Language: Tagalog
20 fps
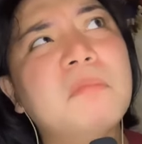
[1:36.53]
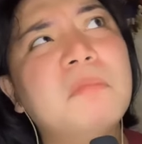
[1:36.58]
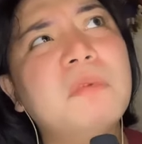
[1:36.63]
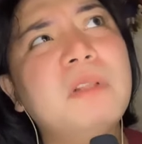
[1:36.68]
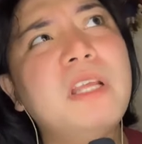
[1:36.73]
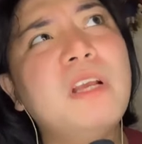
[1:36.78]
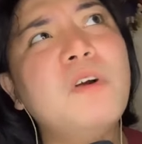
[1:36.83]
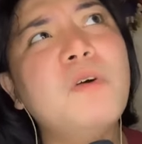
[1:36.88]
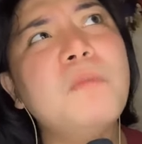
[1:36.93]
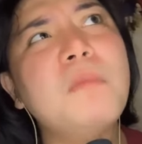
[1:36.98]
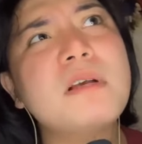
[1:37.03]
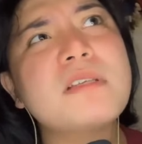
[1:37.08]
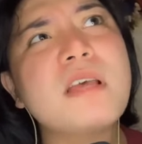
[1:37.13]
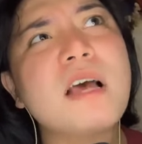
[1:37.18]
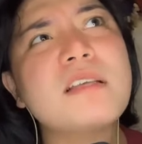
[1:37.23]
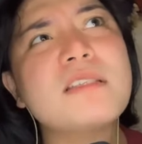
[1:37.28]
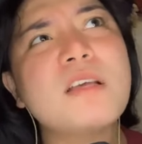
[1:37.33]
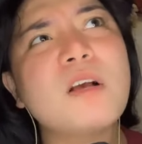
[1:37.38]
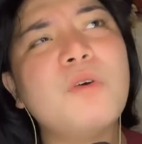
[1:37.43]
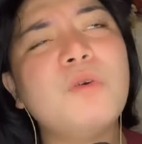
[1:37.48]
hindi ko
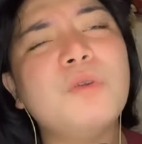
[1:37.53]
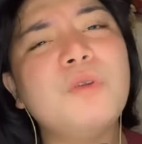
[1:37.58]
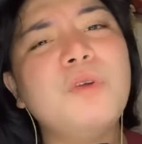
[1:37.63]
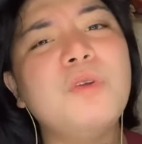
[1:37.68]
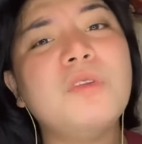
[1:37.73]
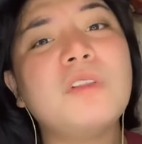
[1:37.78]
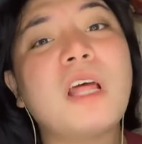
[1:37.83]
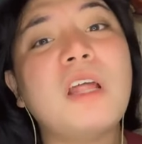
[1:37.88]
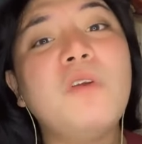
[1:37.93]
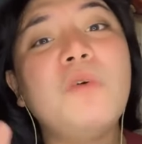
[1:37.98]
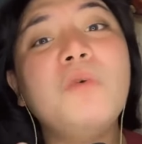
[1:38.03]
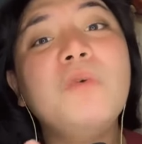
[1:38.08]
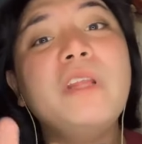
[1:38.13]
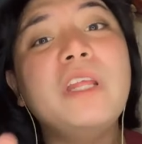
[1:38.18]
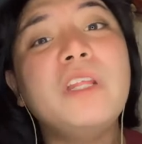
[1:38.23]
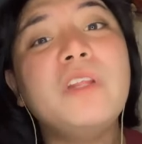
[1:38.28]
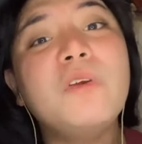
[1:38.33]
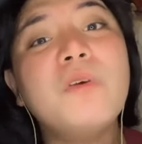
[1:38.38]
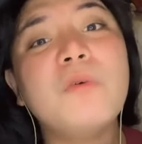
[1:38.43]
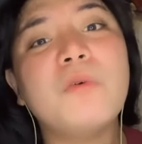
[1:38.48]
masasagot yung tanong
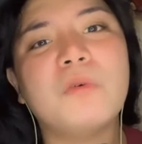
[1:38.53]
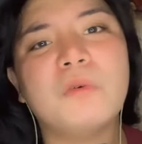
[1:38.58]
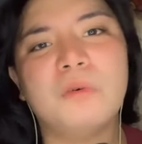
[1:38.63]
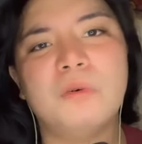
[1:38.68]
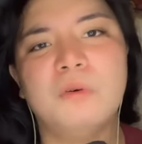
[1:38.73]
ninyo.